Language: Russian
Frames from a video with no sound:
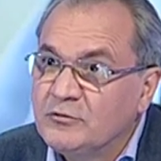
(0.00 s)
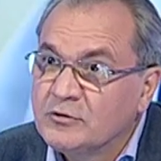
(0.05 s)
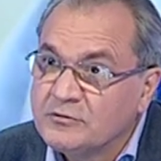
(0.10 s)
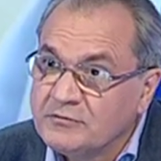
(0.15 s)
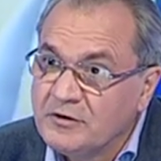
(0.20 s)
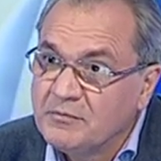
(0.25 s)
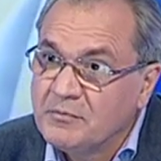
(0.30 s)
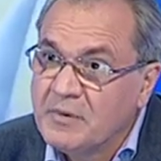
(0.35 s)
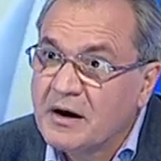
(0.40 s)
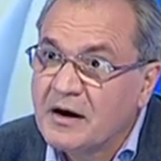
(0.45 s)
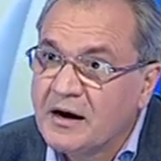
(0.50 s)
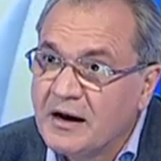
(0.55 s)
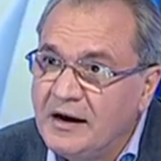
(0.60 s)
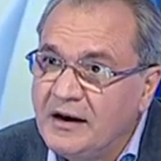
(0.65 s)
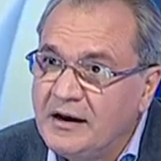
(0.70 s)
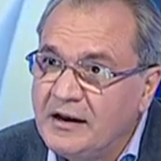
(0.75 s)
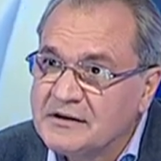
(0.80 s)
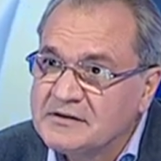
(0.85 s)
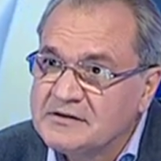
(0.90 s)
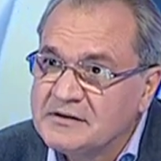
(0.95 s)
Вот вам
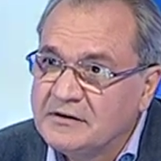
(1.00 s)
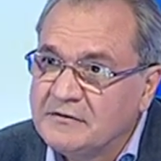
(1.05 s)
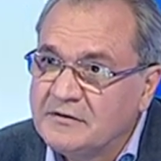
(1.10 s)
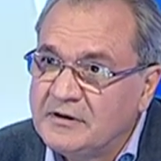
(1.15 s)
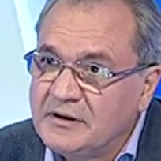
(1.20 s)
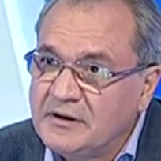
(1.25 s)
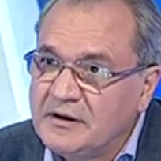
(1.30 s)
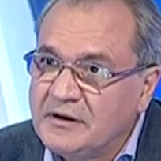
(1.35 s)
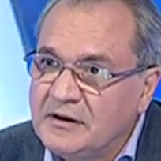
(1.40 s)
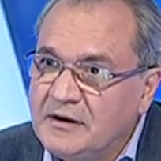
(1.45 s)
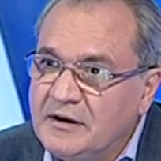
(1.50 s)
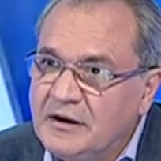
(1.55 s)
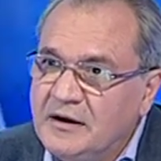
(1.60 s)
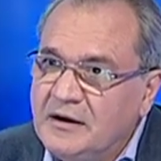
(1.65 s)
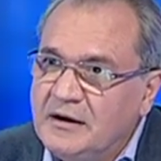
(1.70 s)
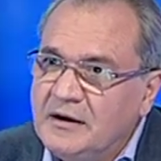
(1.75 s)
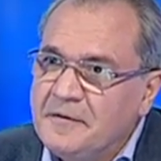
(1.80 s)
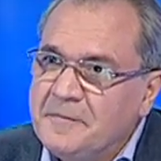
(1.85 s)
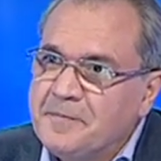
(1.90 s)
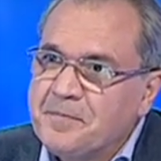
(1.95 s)
моральные основания.
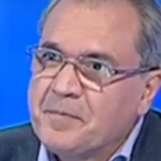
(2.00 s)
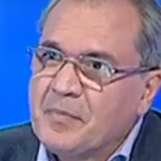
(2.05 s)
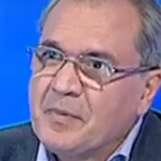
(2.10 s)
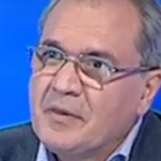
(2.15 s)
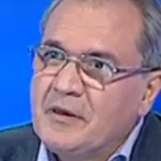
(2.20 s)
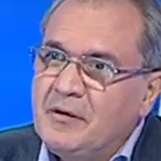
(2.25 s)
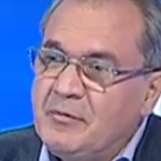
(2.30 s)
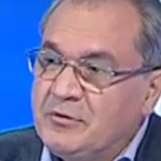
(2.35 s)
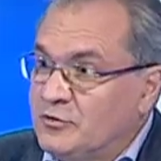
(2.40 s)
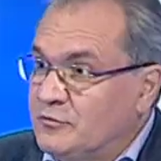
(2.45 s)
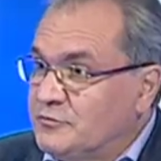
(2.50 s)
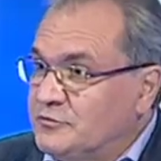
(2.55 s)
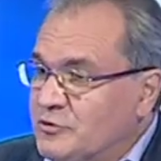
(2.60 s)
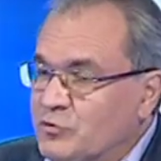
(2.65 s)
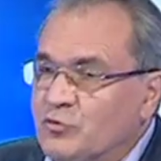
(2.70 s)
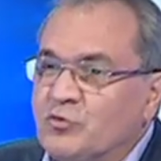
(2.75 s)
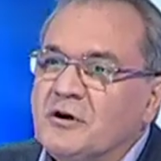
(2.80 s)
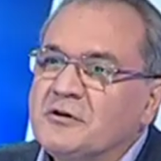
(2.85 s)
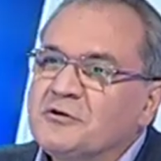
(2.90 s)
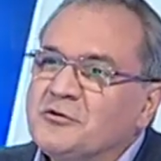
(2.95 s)
И потом
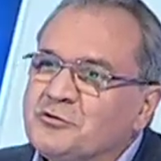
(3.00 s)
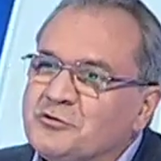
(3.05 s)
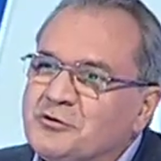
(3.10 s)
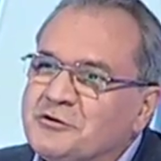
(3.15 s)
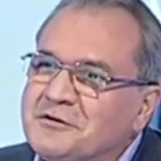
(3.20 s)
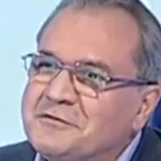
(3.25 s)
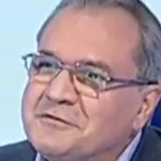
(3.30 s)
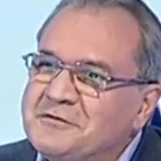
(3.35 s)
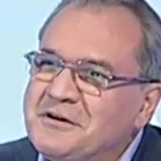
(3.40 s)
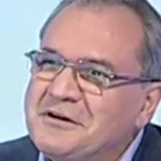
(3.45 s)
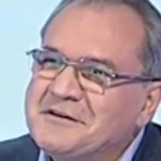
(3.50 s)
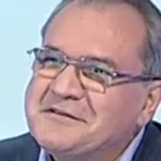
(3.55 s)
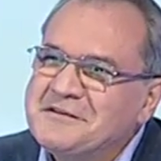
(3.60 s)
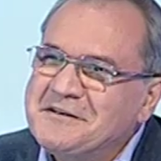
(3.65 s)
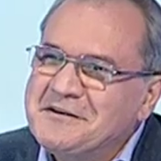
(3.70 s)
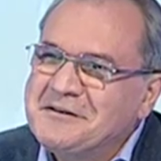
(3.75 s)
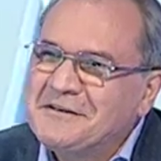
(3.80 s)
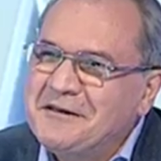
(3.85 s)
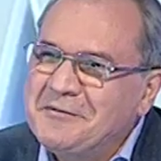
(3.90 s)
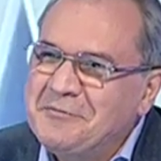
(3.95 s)
вдруг откуда-то
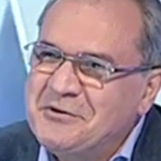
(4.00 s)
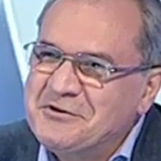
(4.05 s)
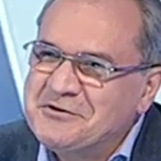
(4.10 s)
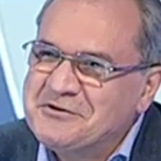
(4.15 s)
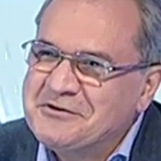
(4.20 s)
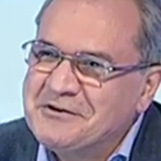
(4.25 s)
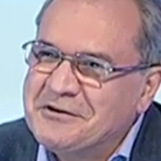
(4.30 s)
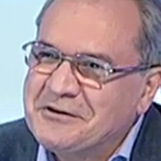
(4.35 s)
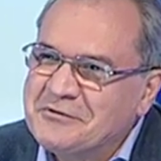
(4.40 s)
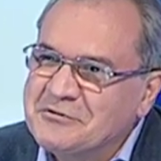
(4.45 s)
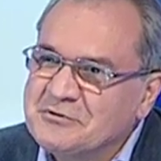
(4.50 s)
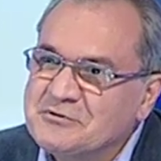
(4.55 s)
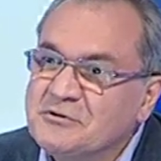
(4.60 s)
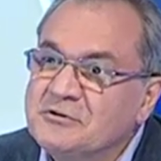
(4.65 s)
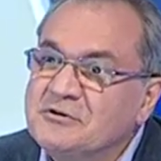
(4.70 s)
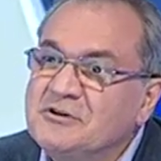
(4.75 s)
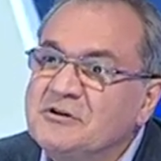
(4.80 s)
взялся экономический рост.